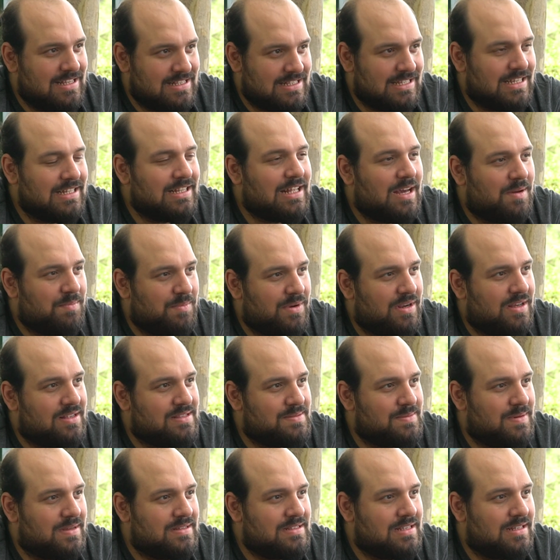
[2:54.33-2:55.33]
Eskiden
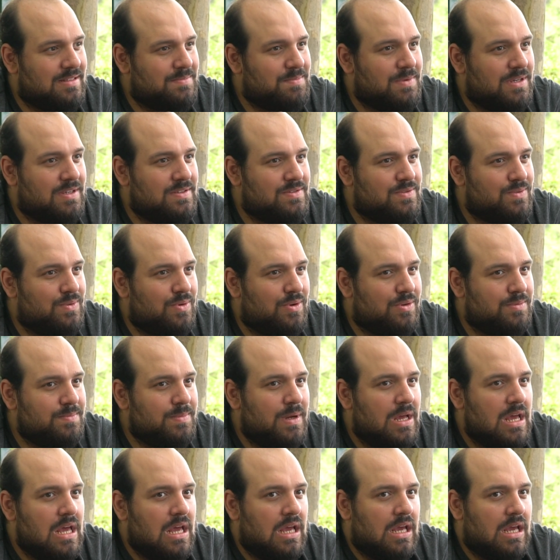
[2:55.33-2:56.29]
biraz bahsetmek istiyorum.